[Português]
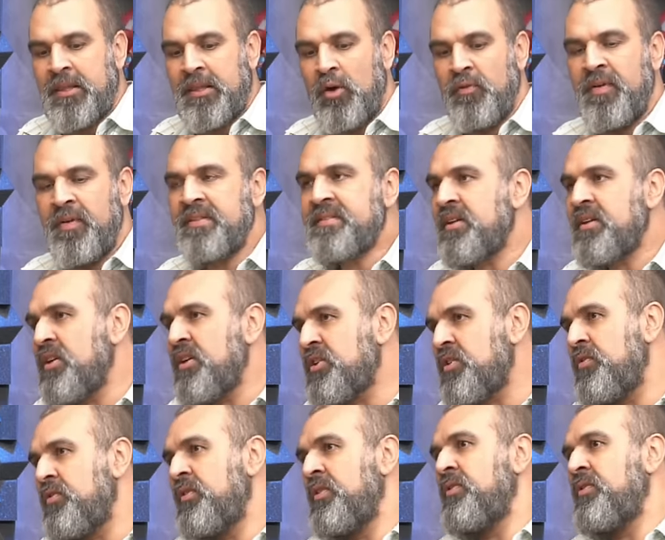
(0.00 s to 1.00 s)
que talvez se
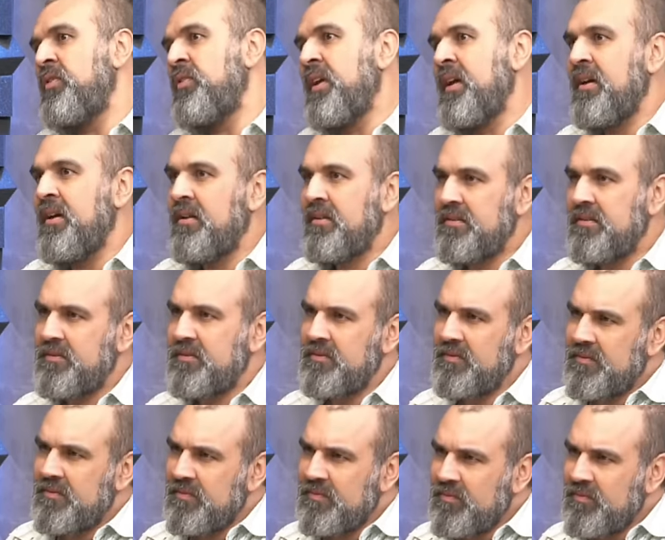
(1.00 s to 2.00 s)
a gente viver
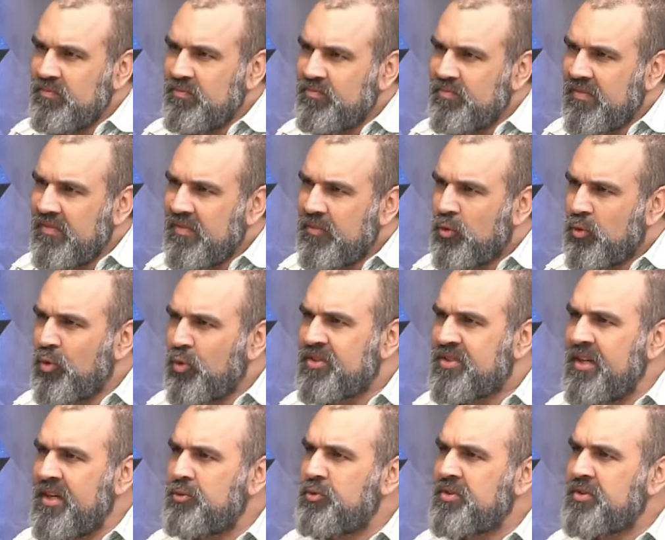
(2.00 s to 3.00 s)

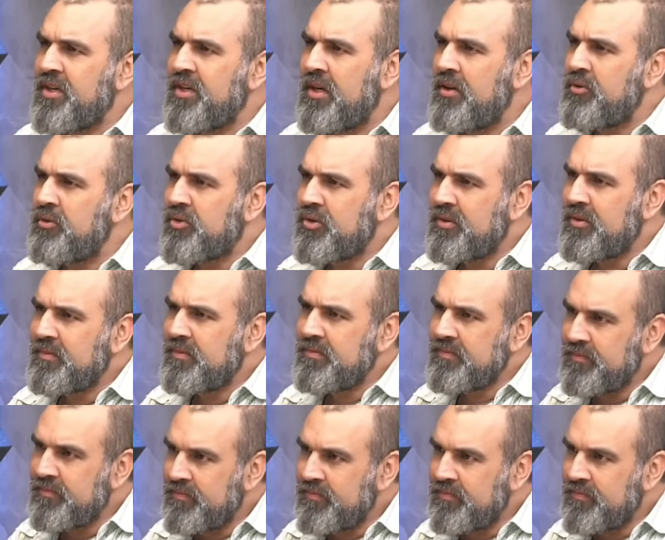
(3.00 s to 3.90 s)
200 anos,